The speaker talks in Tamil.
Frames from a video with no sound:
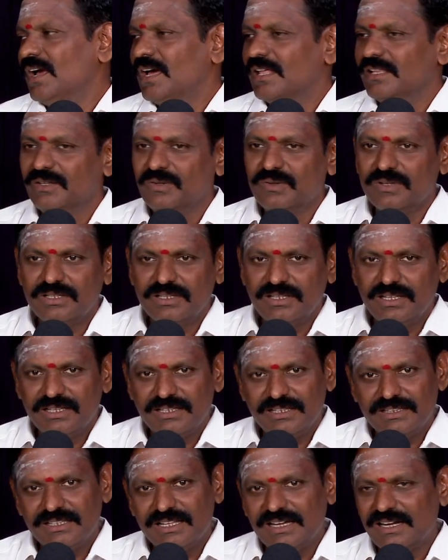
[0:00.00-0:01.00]
அதுக்கு வந்து
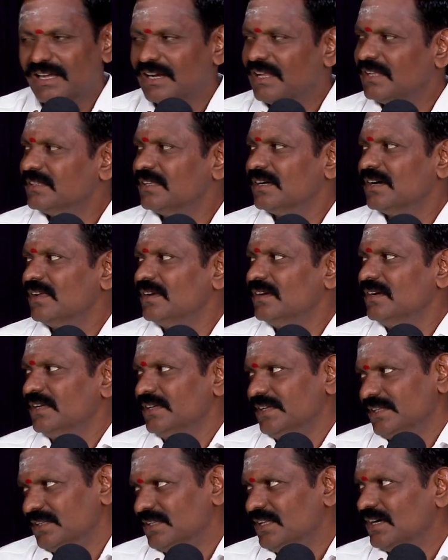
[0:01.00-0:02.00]
அது இந்த காலம் அந்த காலம்
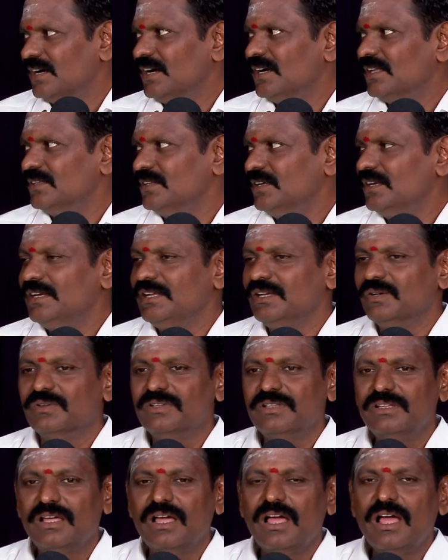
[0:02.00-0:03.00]
இல்லை எந்த காலத்துலேயும் நீங்கள்
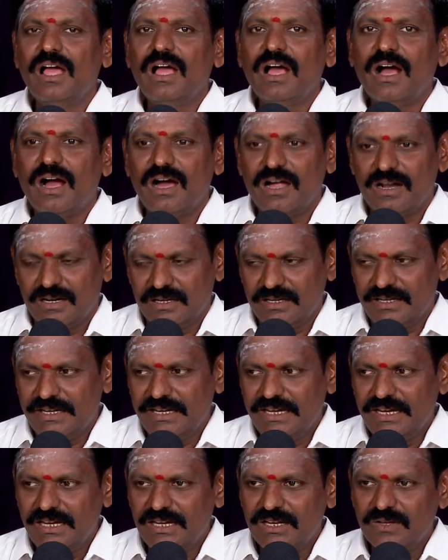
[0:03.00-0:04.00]
வந்து
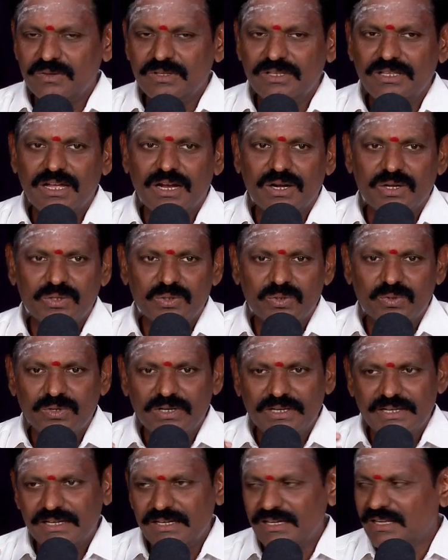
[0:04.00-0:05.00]
நீங்கள் வந்து
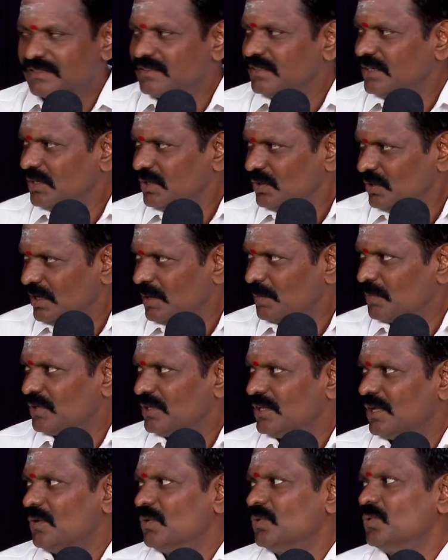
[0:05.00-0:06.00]
அடுத்தவங்களுக்கு என்ன செய்கிறீங்களோ அப்போ
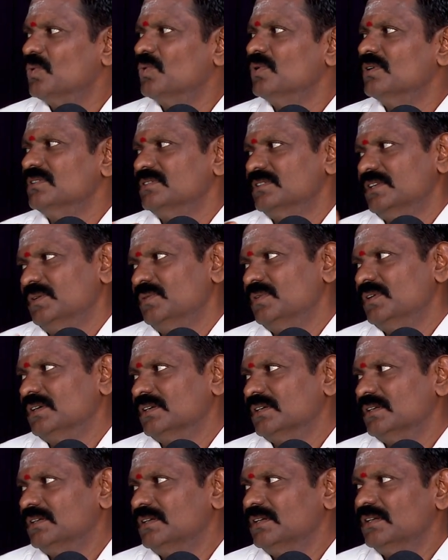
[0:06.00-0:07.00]
தான் அவங்க உங்களுக்கு
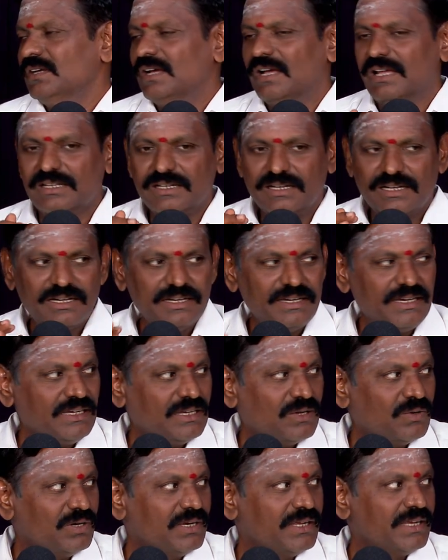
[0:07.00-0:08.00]
செய்வாங்க அதனால்
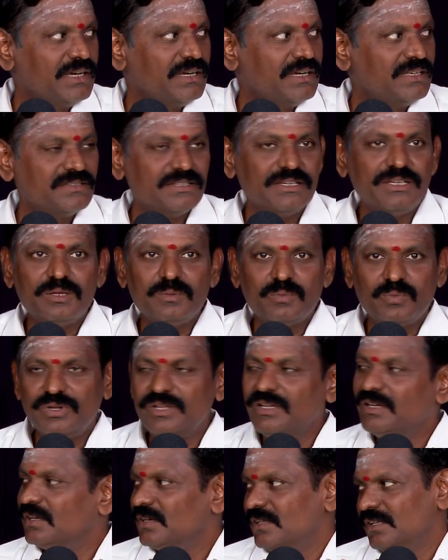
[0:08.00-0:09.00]
நீங்கள் அவங்களுக்கு என்ன செய்ய
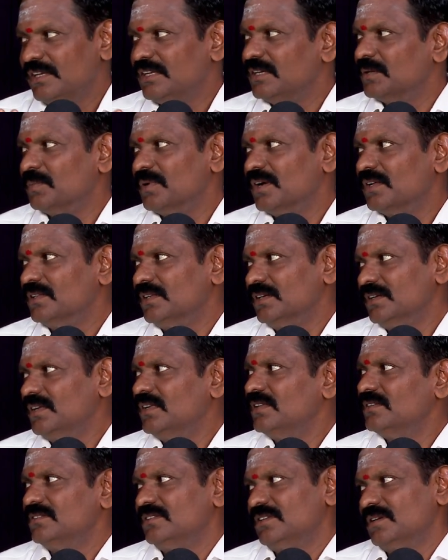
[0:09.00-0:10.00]
முடியுங்கிறத நீங்கள்
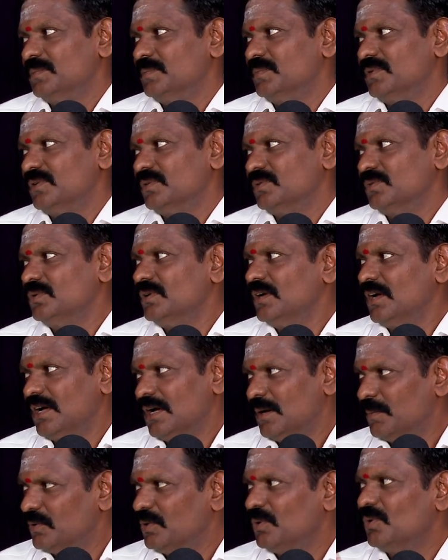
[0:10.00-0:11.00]
பார்த்தீங்கன்னா அது சிறப்பாக இருக்கும்
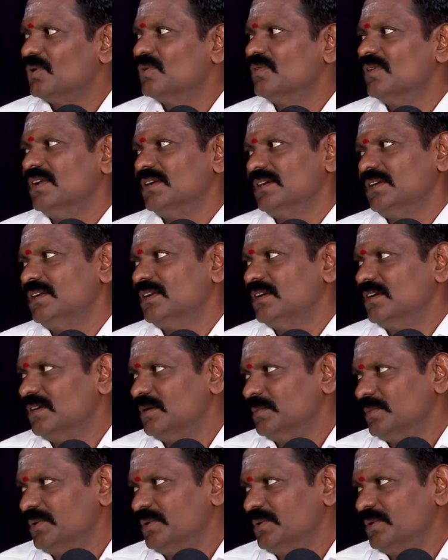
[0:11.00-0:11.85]
அப்போ தான் உங்கள் வாழ்க்கை நல்லா